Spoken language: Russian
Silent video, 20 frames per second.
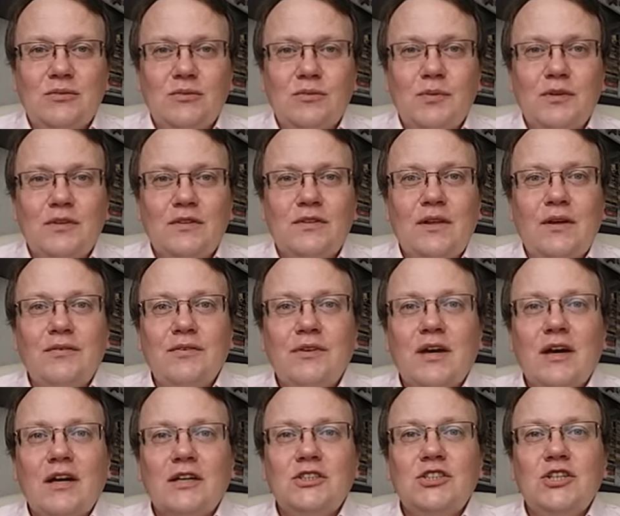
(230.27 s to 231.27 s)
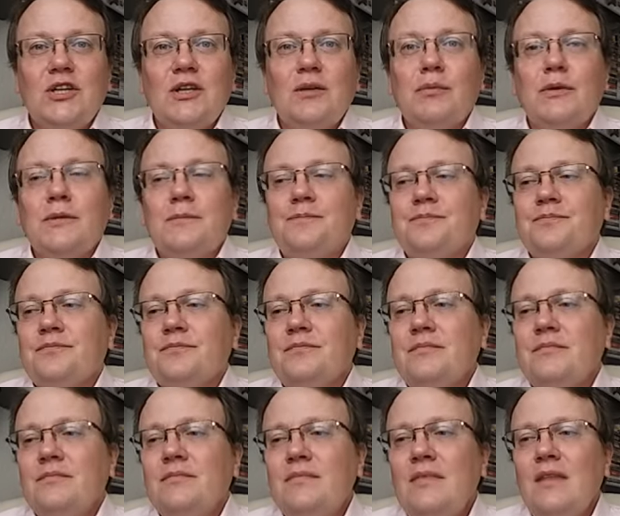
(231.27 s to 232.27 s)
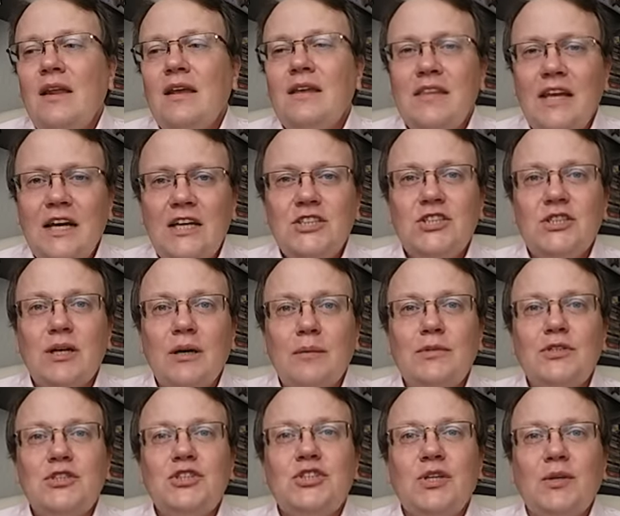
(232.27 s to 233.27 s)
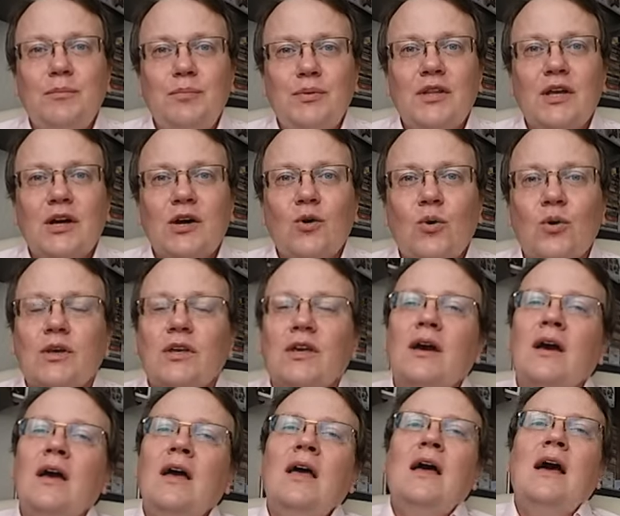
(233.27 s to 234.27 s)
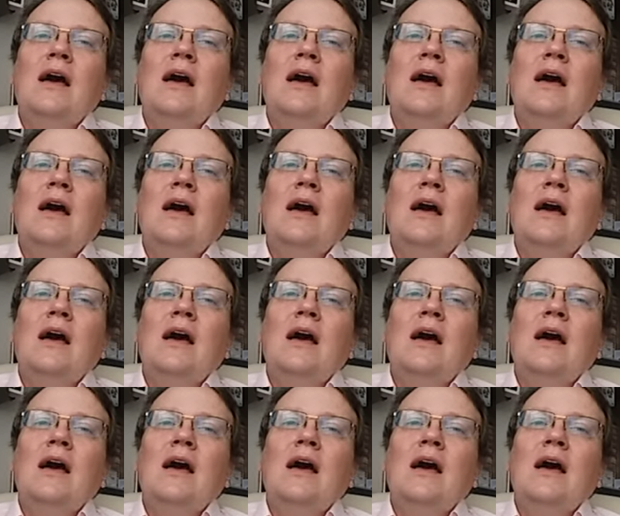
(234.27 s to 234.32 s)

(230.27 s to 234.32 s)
Вот представьте, как жили бы наши обычные педагоги –